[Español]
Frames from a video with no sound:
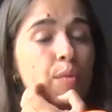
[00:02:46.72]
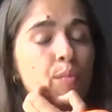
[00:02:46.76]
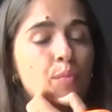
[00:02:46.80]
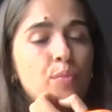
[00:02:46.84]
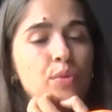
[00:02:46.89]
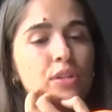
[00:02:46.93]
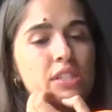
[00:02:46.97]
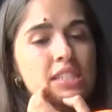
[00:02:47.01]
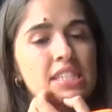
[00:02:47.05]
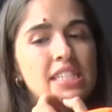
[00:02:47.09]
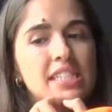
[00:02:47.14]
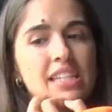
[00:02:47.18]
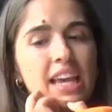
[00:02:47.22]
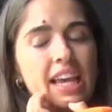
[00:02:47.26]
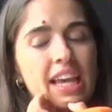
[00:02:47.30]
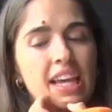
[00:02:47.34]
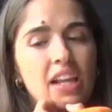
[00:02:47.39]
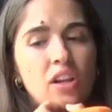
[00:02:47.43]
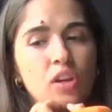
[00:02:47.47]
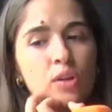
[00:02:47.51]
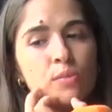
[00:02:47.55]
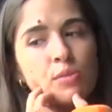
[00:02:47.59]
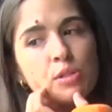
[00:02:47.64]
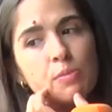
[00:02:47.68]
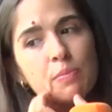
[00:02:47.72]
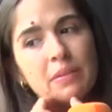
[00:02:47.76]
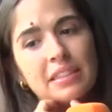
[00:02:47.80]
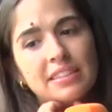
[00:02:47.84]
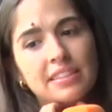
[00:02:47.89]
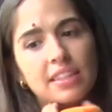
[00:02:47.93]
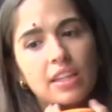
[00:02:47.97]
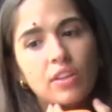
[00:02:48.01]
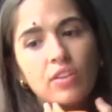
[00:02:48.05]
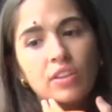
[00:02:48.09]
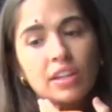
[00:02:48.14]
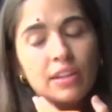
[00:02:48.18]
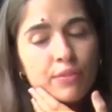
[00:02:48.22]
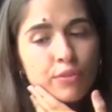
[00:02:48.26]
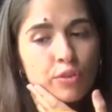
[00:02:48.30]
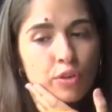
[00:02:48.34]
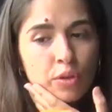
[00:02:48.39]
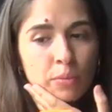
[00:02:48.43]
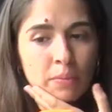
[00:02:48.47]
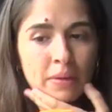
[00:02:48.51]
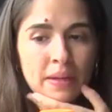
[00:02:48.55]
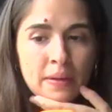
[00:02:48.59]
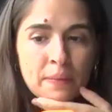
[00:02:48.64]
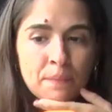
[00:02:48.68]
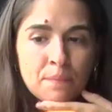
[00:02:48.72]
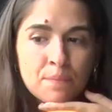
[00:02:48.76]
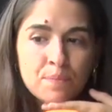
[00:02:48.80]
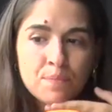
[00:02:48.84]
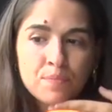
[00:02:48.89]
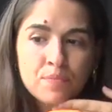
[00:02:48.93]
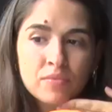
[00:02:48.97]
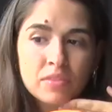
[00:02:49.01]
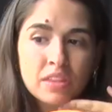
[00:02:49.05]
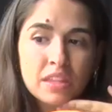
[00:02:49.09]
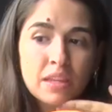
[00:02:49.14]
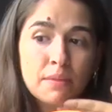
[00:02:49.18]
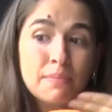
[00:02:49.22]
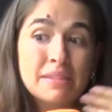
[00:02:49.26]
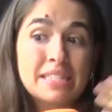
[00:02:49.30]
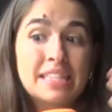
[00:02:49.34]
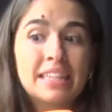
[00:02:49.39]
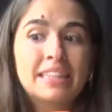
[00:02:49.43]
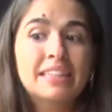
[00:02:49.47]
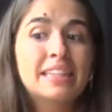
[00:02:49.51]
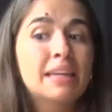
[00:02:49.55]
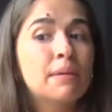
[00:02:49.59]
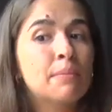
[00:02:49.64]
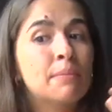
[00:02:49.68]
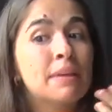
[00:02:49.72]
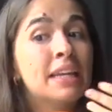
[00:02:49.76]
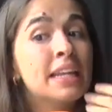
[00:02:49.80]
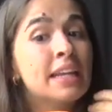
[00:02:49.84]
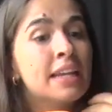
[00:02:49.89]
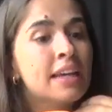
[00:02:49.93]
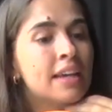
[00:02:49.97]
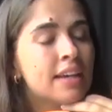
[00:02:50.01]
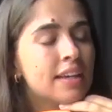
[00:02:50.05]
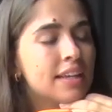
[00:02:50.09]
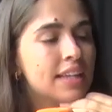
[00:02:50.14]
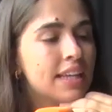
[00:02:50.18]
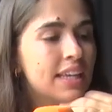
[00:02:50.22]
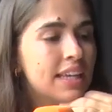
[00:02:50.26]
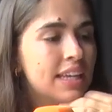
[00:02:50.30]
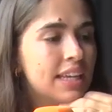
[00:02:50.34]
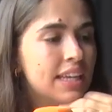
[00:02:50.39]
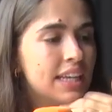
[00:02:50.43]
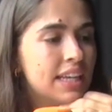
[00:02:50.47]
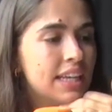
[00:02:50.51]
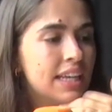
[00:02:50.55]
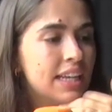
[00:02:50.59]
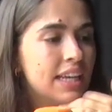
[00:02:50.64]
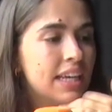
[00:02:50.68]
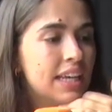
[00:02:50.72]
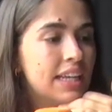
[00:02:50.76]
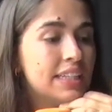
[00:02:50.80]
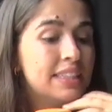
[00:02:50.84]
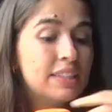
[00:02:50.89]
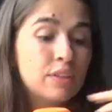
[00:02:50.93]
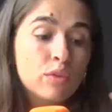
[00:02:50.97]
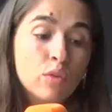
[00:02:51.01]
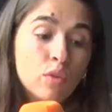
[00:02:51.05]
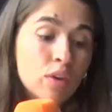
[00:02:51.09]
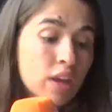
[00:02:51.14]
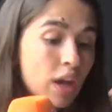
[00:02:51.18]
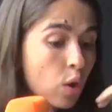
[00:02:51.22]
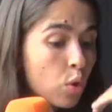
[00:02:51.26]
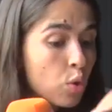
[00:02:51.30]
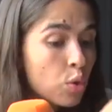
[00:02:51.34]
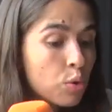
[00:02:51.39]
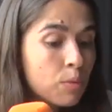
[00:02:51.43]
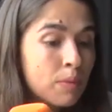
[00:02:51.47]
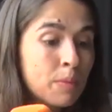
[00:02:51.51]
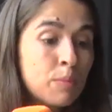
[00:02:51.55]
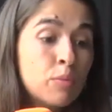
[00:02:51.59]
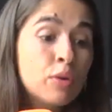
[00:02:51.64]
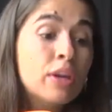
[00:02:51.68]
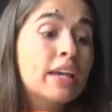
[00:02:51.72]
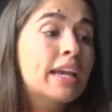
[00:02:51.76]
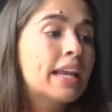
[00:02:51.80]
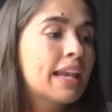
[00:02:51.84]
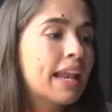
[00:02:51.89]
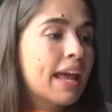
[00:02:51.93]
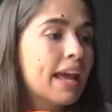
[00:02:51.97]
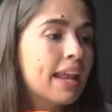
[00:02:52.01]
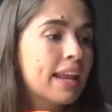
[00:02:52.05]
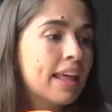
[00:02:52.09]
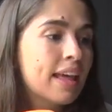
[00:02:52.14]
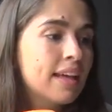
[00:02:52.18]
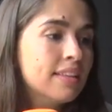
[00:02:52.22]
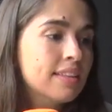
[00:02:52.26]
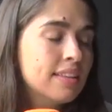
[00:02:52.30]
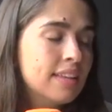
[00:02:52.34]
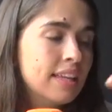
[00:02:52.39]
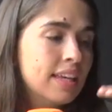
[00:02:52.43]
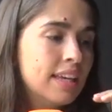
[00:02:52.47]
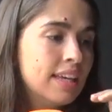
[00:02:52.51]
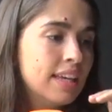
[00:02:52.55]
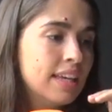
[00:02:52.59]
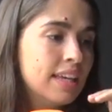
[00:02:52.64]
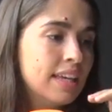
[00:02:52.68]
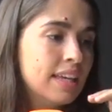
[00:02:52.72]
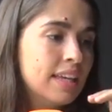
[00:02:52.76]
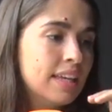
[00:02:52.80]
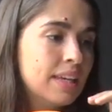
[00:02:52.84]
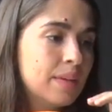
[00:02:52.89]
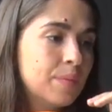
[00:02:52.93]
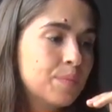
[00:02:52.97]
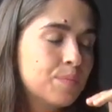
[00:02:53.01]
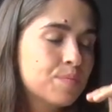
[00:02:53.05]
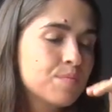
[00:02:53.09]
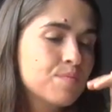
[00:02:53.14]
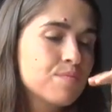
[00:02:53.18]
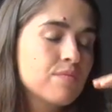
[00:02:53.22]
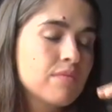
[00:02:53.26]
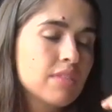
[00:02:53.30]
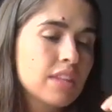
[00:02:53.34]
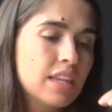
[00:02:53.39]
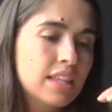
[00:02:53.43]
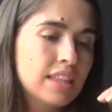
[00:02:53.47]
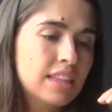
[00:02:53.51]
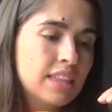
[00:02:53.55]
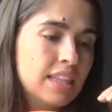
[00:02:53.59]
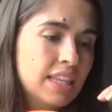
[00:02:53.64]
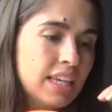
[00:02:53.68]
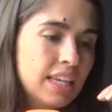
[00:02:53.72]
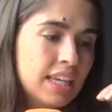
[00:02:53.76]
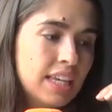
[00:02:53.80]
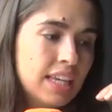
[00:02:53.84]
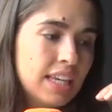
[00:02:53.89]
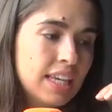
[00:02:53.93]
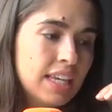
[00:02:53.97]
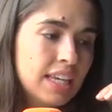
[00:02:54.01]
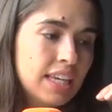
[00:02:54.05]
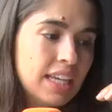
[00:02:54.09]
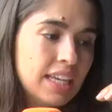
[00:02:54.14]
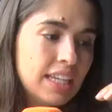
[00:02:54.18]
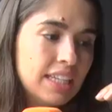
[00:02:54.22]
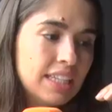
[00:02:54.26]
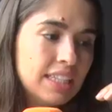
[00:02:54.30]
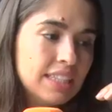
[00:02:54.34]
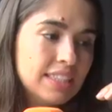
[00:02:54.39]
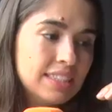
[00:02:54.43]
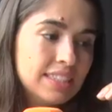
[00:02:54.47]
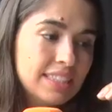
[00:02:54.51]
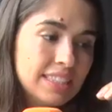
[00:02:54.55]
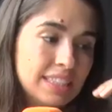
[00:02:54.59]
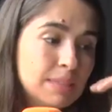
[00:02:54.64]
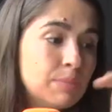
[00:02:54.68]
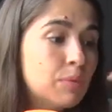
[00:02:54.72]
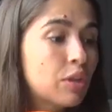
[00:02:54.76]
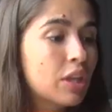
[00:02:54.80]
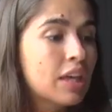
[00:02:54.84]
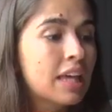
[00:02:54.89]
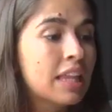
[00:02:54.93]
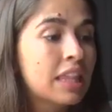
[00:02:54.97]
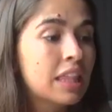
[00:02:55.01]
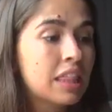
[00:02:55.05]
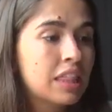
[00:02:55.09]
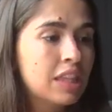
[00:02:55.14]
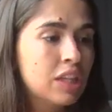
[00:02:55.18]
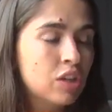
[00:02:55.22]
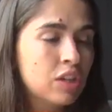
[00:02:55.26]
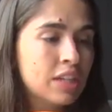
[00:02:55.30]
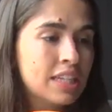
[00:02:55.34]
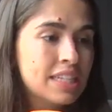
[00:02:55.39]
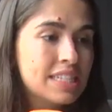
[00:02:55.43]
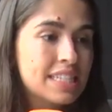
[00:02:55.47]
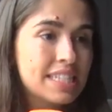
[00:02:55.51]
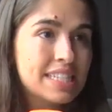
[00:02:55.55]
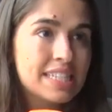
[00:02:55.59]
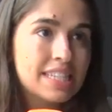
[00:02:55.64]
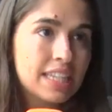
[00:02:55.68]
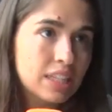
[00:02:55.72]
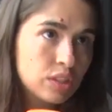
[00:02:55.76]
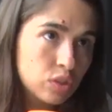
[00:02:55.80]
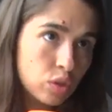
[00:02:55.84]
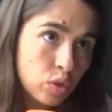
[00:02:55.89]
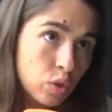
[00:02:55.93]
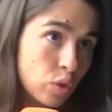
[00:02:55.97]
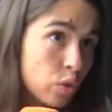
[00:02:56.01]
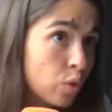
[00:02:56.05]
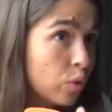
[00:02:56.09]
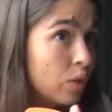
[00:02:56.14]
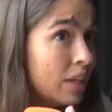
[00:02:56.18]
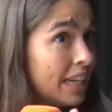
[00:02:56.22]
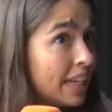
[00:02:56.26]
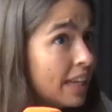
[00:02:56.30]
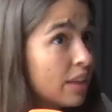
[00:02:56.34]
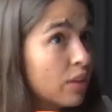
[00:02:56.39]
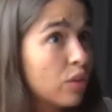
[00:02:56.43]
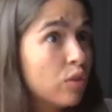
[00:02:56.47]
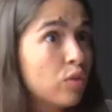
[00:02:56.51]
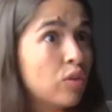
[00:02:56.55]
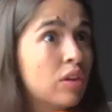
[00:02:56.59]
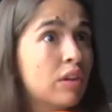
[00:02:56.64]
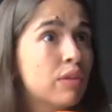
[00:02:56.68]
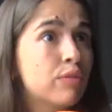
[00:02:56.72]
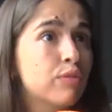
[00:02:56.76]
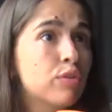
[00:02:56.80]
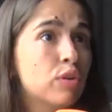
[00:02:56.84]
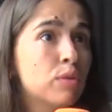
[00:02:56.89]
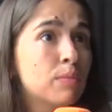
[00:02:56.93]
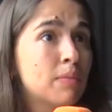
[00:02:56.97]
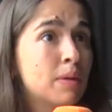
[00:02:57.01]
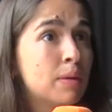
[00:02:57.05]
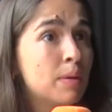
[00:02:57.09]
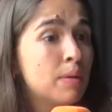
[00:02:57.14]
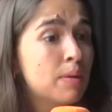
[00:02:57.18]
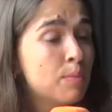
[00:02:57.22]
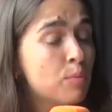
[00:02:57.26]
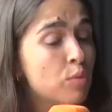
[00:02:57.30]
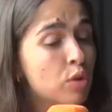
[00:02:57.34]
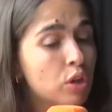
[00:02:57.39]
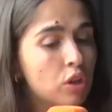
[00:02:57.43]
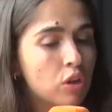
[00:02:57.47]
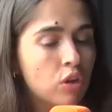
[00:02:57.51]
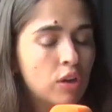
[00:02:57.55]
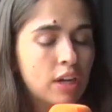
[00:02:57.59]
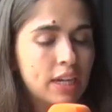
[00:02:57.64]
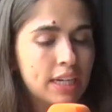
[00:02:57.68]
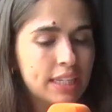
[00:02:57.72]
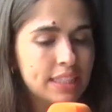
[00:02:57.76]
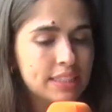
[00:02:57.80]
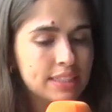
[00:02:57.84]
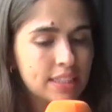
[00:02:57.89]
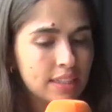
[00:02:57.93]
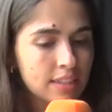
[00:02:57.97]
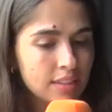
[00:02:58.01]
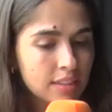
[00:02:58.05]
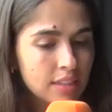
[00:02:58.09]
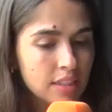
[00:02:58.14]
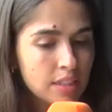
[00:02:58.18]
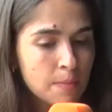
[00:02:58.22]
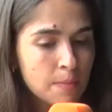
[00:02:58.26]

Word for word: Pues lo hemos planteado de una forma mm, bastante amena. Eh, tiene una curva muy clara de, tipo de canciones está todo hilado de una forma muy concreta.